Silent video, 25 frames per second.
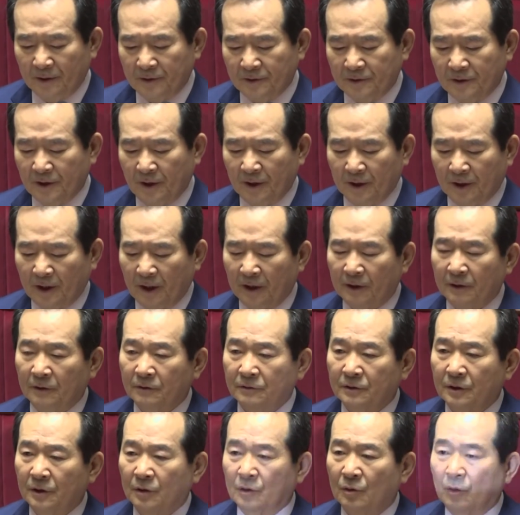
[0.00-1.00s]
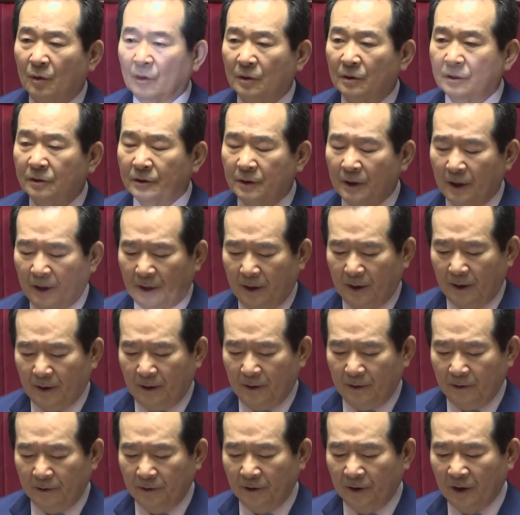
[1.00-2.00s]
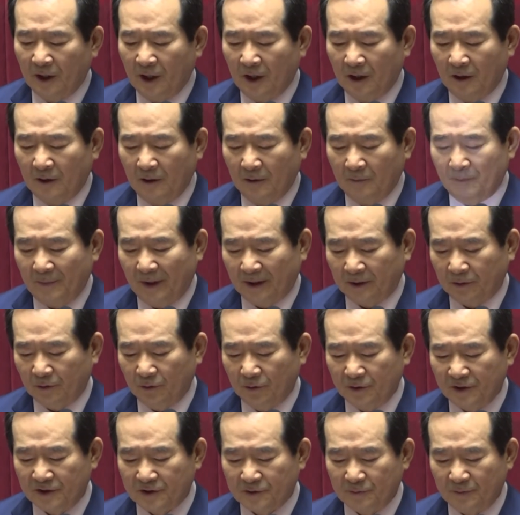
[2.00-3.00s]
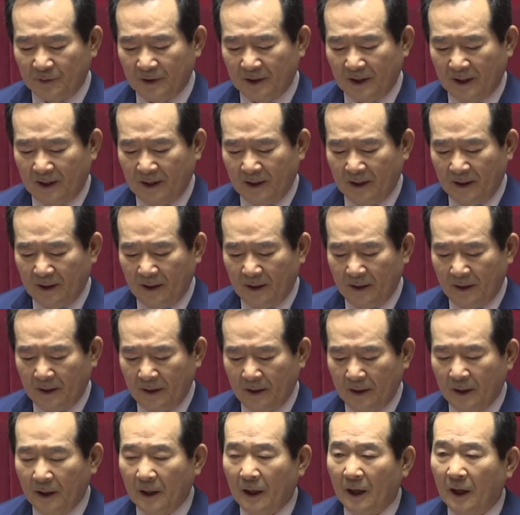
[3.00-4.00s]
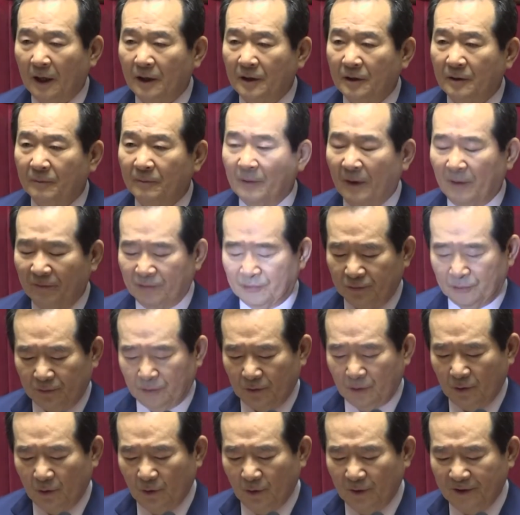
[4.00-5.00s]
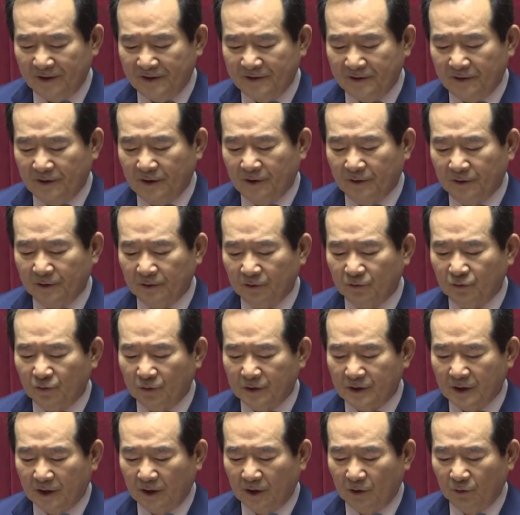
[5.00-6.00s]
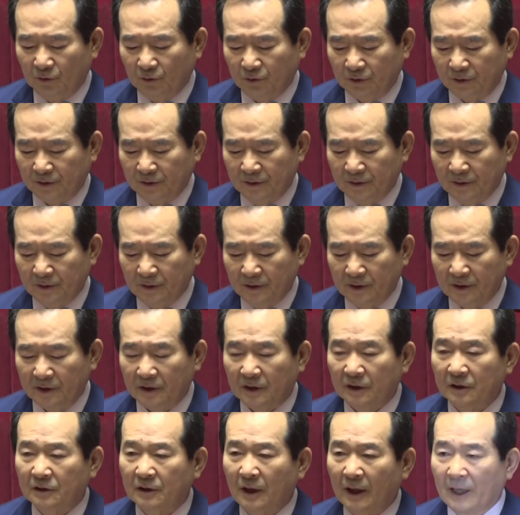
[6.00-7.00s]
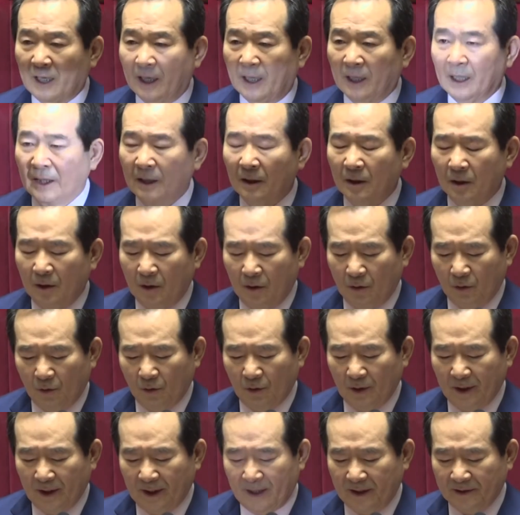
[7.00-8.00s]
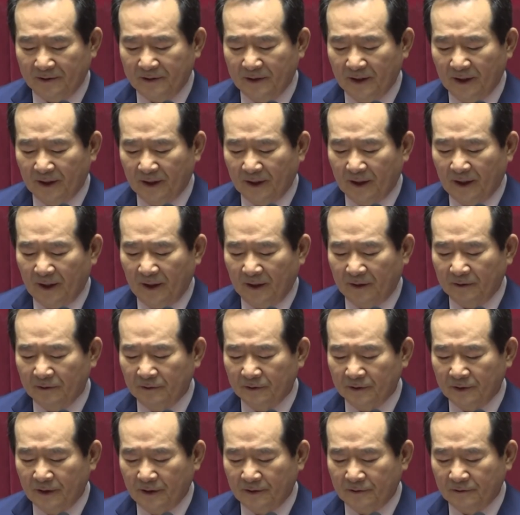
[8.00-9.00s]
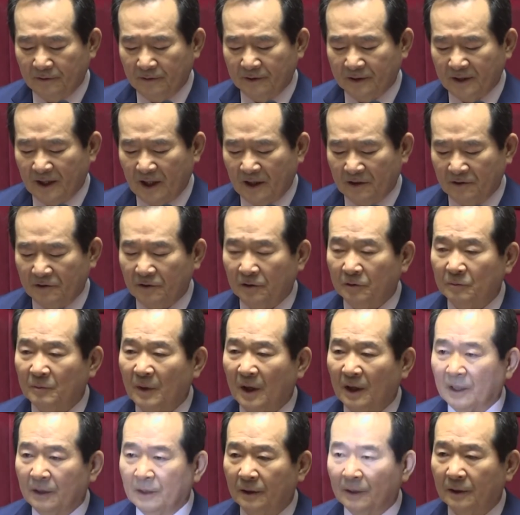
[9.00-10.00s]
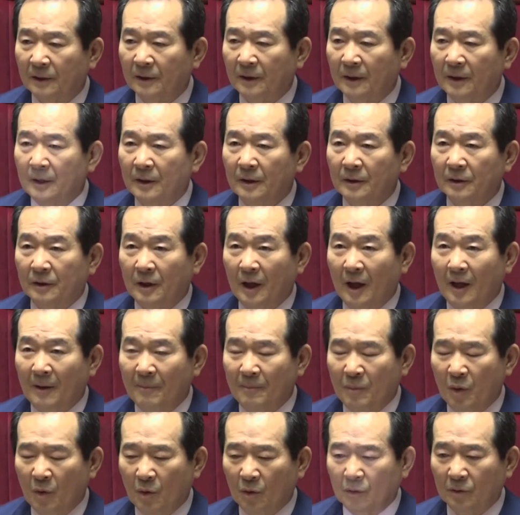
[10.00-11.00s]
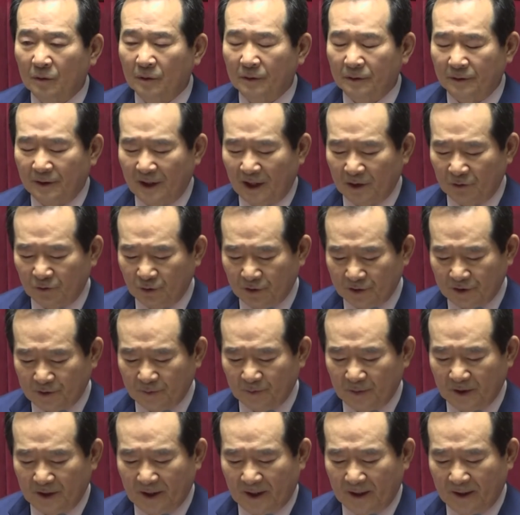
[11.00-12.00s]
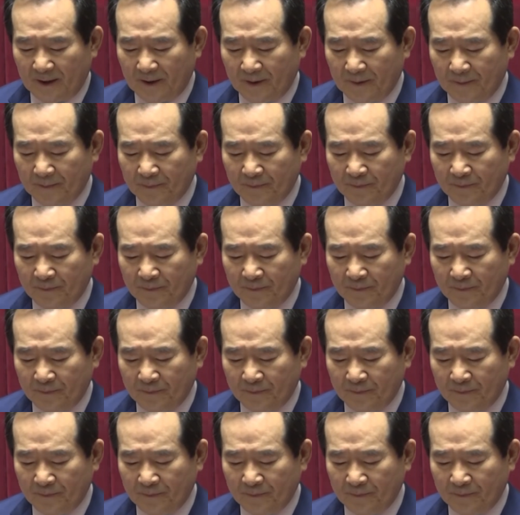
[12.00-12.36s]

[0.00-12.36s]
세계 경제도 크게 영향받고 있습니다. 아이엠에프, 오이시디 등 국제기구는 잇따라 올해 세계 경제 성장 전망을 대폭 낮췄습니다.